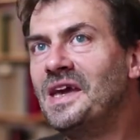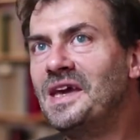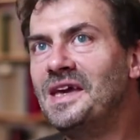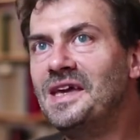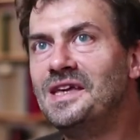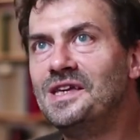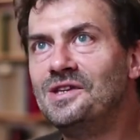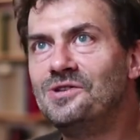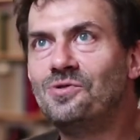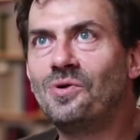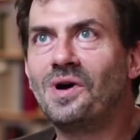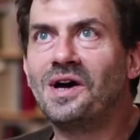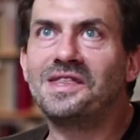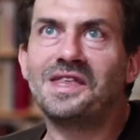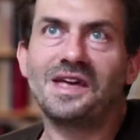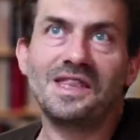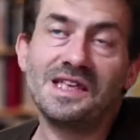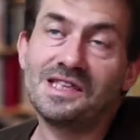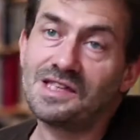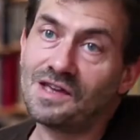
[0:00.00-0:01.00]
Et sur
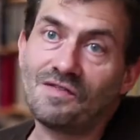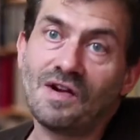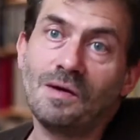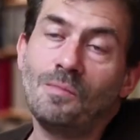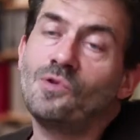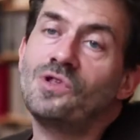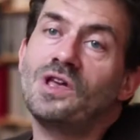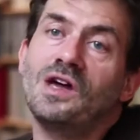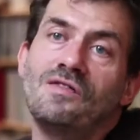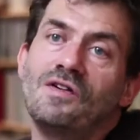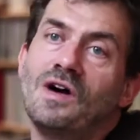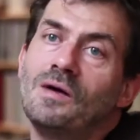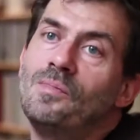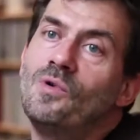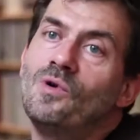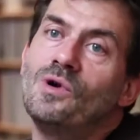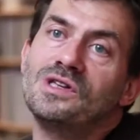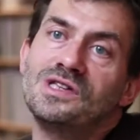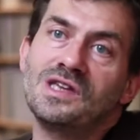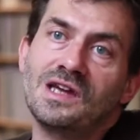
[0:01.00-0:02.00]
Internet, ce qui est vraiment très
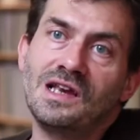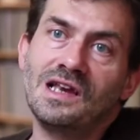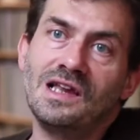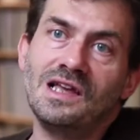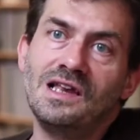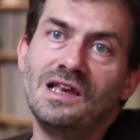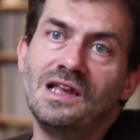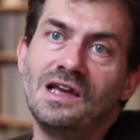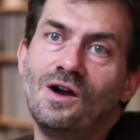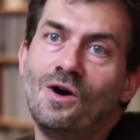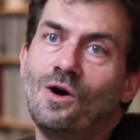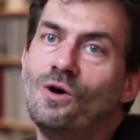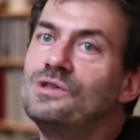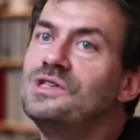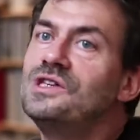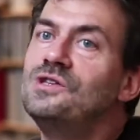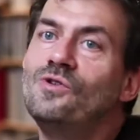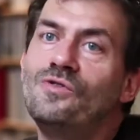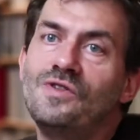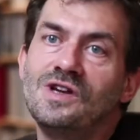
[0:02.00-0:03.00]
frappant, hein, c'est que les,
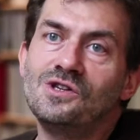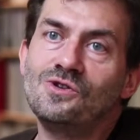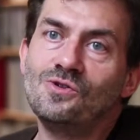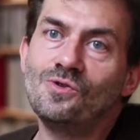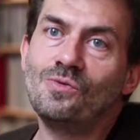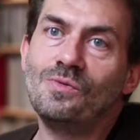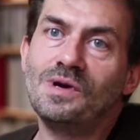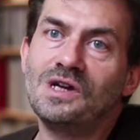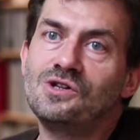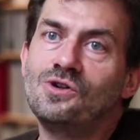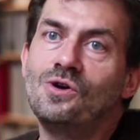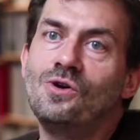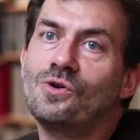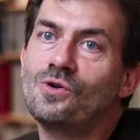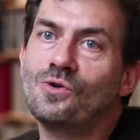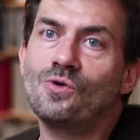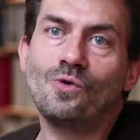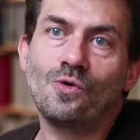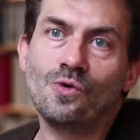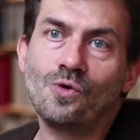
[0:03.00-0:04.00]
grandes innovations
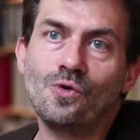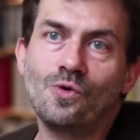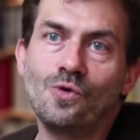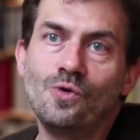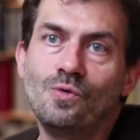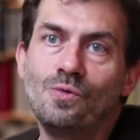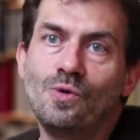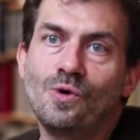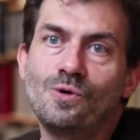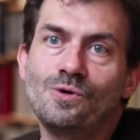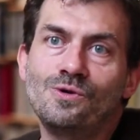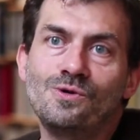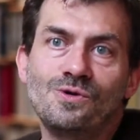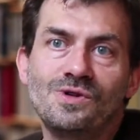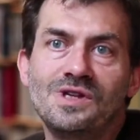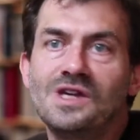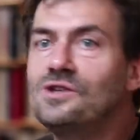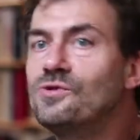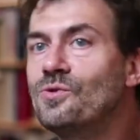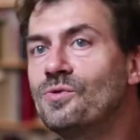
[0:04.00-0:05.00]
majeures qui ont eu beaucoup de
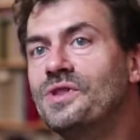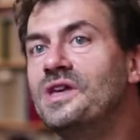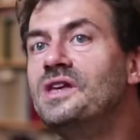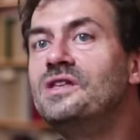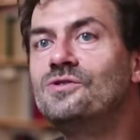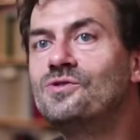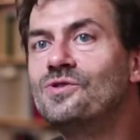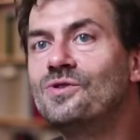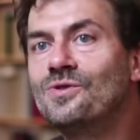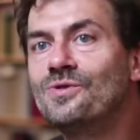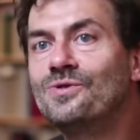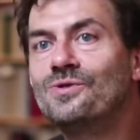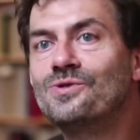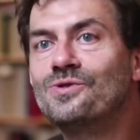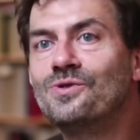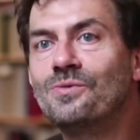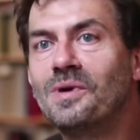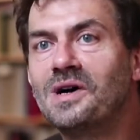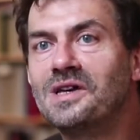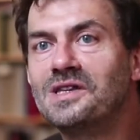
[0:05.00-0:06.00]
succès sont nées de
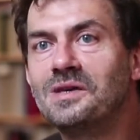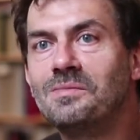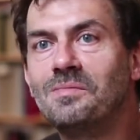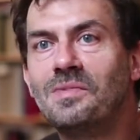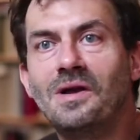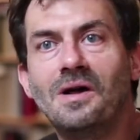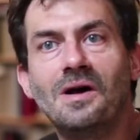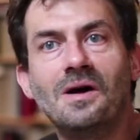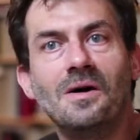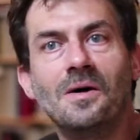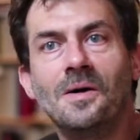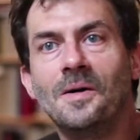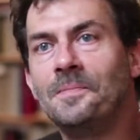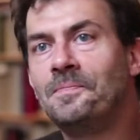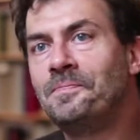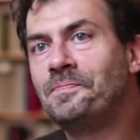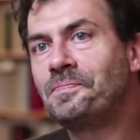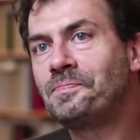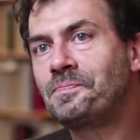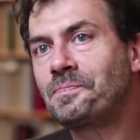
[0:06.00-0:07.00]
ce principe-là,
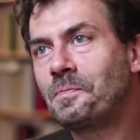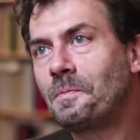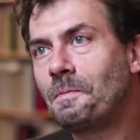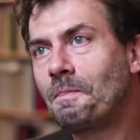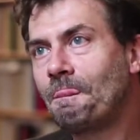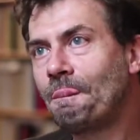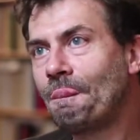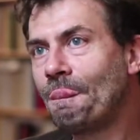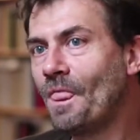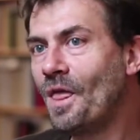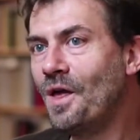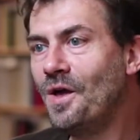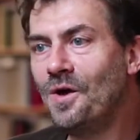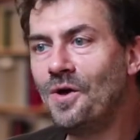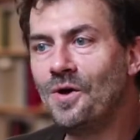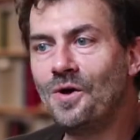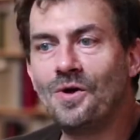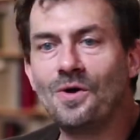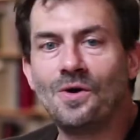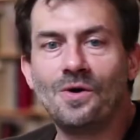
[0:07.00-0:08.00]

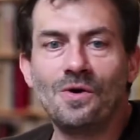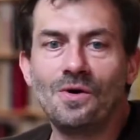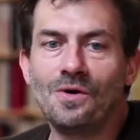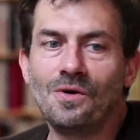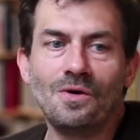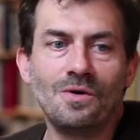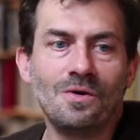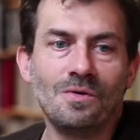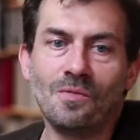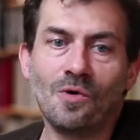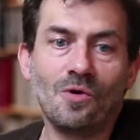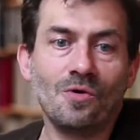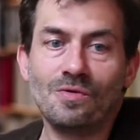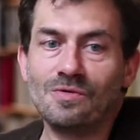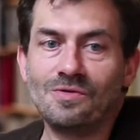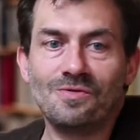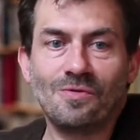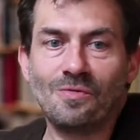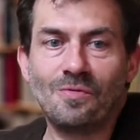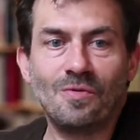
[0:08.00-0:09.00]
euh, bon,
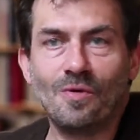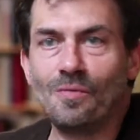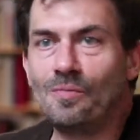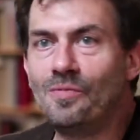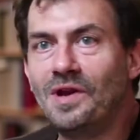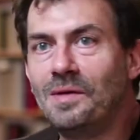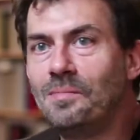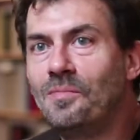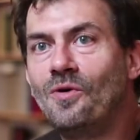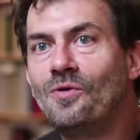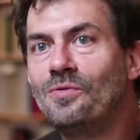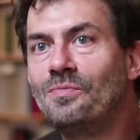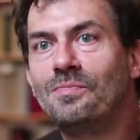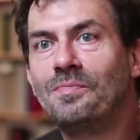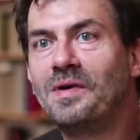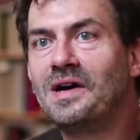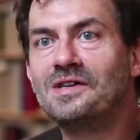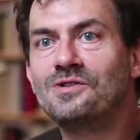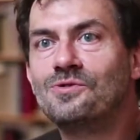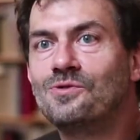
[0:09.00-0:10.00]
on peut, les prendre
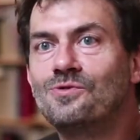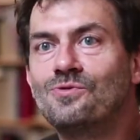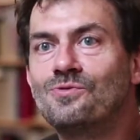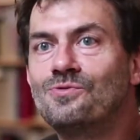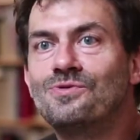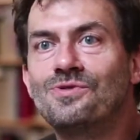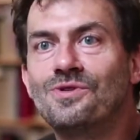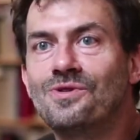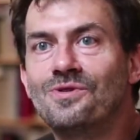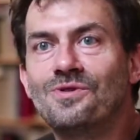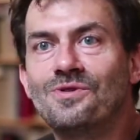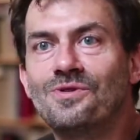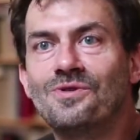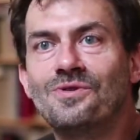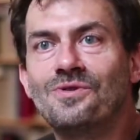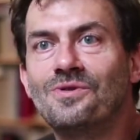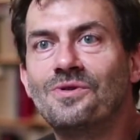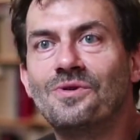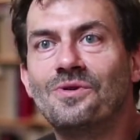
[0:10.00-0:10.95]
presque toutes euh,